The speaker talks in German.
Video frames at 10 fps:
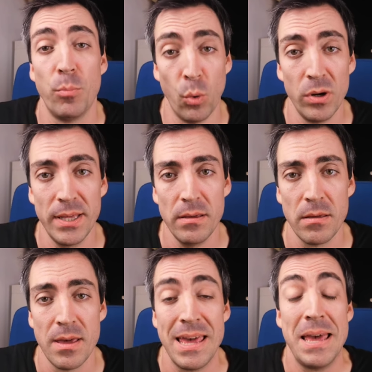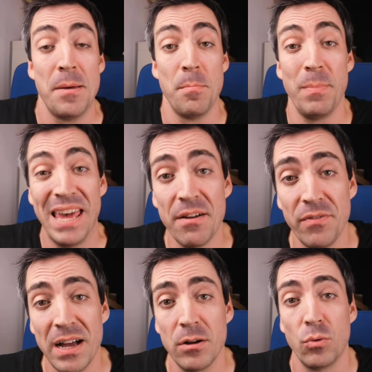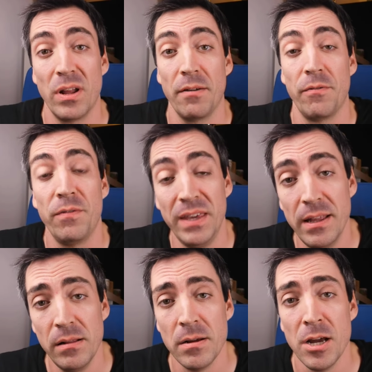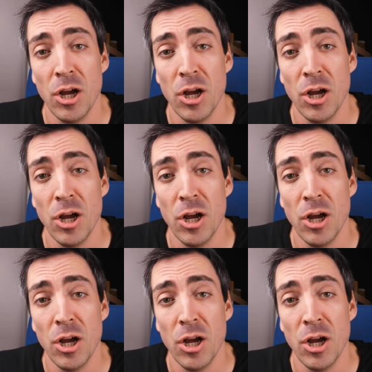Poly, mehrfach oder viel.